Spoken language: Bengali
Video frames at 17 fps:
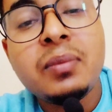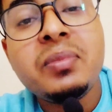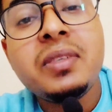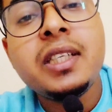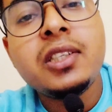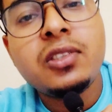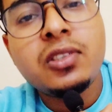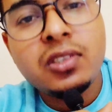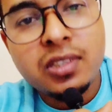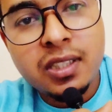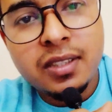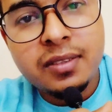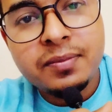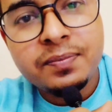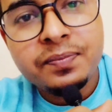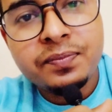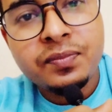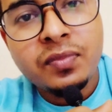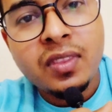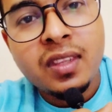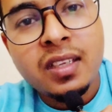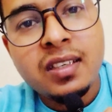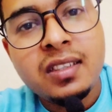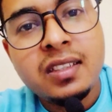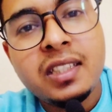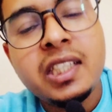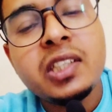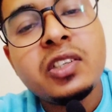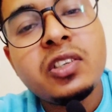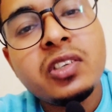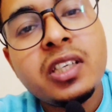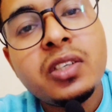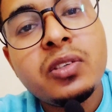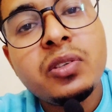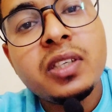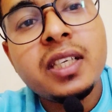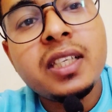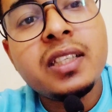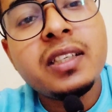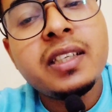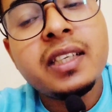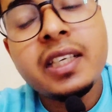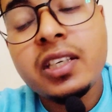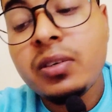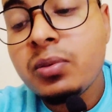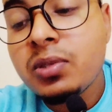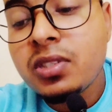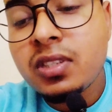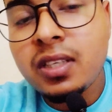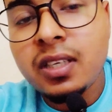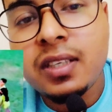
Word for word: টিকটকে টিকটকে ঢুকে দেখি এই অবস্থা